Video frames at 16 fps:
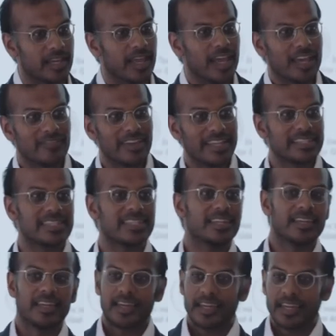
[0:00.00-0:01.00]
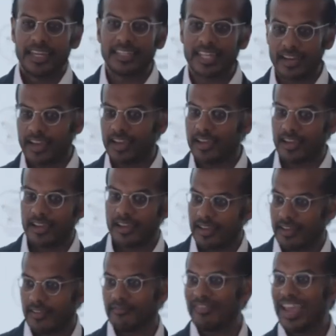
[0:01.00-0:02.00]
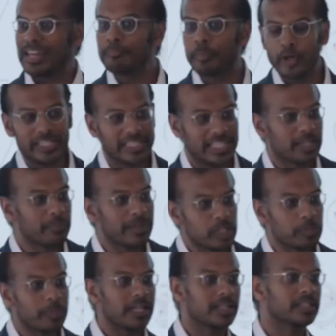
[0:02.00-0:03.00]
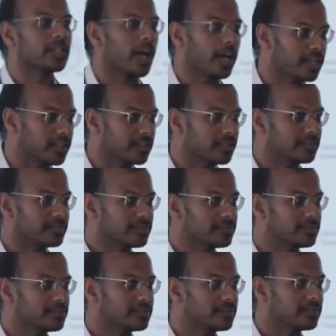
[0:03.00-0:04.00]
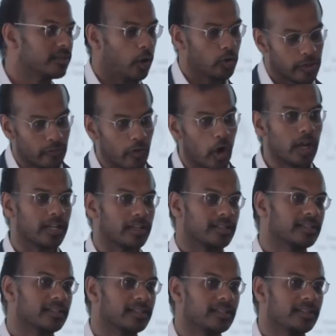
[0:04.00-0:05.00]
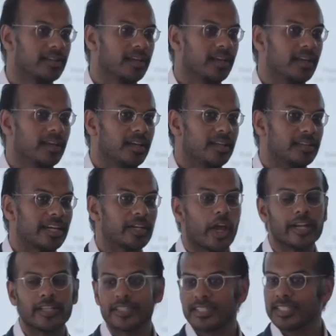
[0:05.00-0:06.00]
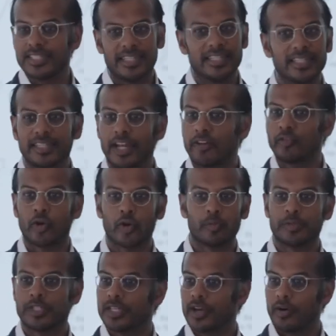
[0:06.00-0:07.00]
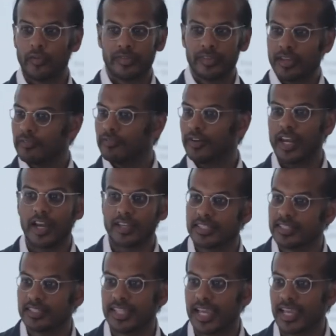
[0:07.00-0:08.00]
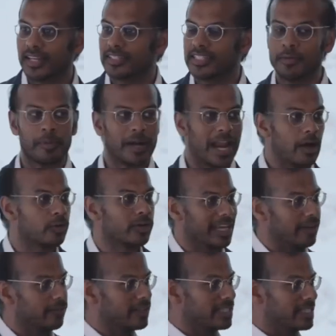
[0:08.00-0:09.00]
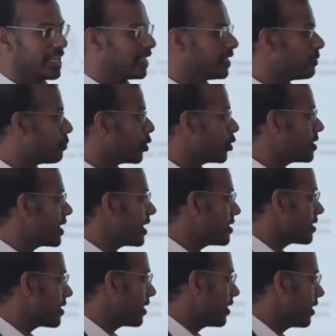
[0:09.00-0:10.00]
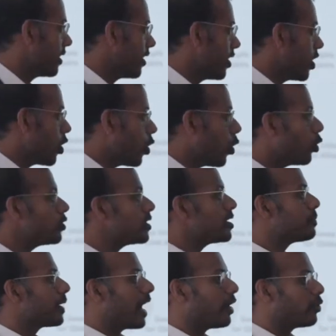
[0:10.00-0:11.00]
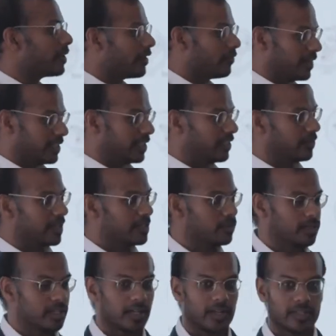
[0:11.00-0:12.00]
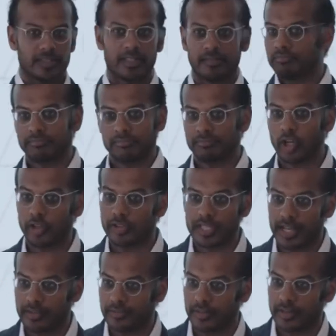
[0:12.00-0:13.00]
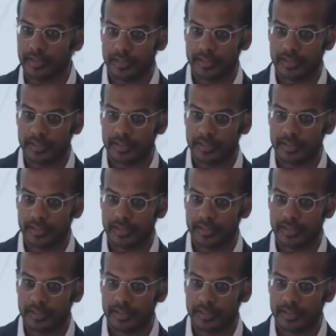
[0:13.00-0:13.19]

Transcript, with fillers: wenn Sie in der Weltpolitik mitspielen können oder wollen, dann können Sie sich nicht auf Korruption verlassen, denn Sie brauchen effiziente Prozesse und Sie brauchen effektive Resultate. Ganz einfach.